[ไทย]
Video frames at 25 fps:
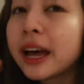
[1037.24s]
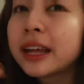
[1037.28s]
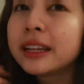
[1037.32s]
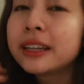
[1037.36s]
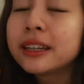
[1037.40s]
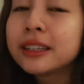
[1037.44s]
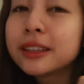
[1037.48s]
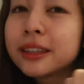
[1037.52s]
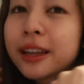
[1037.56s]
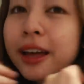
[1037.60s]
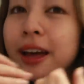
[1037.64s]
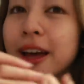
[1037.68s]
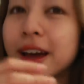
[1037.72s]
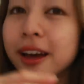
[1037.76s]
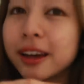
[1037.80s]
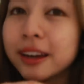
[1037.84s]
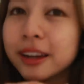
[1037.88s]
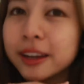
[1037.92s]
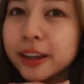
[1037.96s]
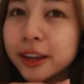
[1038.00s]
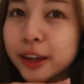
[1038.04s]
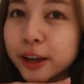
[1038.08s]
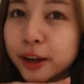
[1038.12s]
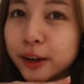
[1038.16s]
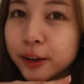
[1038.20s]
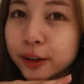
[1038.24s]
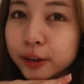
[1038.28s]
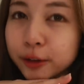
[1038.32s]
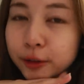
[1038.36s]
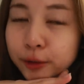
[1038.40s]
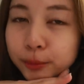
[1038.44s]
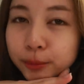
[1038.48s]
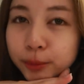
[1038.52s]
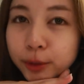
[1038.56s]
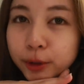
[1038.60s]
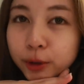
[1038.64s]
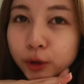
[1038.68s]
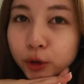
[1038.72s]
งานต่างๆอะไรเงี้ยคือ
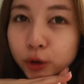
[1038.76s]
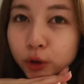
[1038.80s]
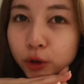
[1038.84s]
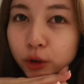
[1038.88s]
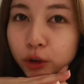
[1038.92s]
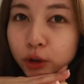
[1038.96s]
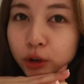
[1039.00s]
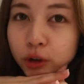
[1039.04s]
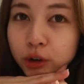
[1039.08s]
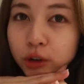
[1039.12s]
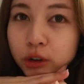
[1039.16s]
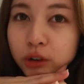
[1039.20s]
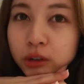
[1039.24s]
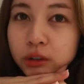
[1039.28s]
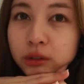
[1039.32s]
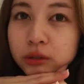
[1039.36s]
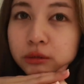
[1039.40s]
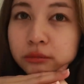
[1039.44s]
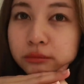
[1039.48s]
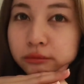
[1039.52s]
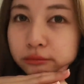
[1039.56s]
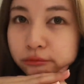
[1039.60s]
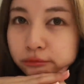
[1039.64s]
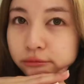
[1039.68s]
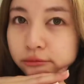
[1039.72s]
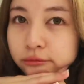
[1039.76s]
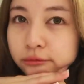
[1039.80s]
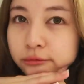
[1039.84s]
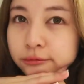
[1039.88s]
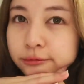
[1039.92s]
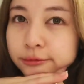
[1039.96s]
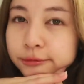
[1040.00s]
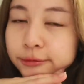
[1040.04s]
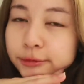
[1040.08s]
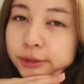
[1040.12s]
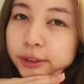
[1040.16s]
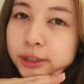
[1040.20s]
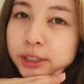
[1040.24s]
มันก็
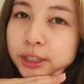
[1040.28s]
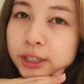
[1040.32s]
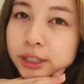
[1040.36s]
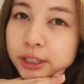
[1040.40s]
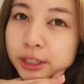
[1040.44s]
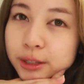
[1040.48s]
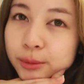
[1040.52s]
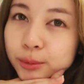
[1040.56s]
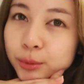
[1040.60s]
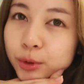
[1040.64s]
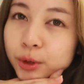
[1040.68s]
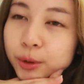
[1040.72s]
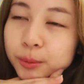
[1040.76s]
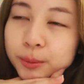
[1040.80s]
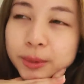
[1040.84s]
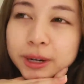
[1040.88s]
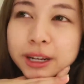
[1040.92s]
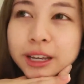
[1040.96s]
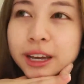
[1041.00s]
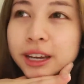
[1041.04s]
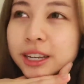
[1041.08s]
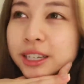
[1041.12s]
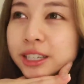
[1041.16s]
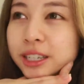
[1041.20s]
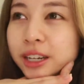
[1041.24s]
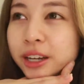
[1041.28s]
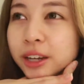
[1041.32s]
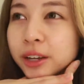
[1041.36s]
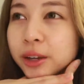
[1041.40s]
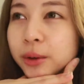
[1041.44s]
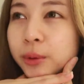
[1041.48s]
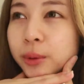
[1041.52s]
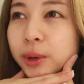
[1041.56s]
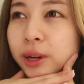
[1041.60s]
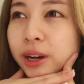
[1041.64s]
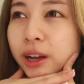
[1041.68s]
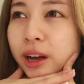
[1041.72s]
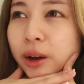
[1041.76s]
energy หมดเป็นการใช้
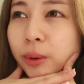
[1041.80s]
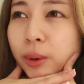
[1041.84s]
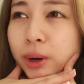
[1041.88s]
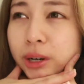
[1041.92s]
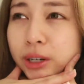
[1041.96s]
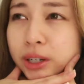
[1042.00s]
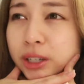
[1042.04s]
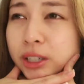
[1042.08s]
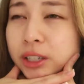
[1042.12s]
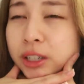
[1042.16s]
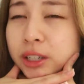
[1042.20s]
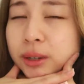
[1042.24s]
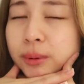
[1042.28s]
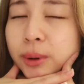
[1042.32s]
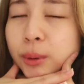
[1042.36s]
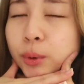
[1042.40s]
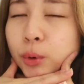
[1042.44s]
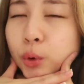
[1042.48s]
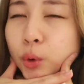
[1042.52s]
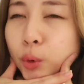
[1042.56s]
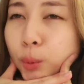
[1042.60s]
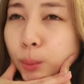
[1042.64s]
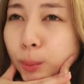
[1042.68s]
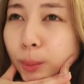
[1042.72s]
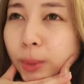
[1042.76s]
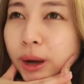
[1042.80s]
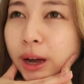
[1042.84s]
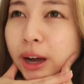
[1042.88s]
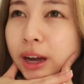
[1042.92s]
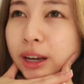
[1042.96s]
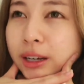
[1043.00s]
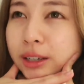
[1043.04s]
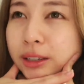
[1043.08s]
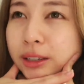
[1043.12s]
เวลาวันหนึ่งที่แบบคุ้มมาก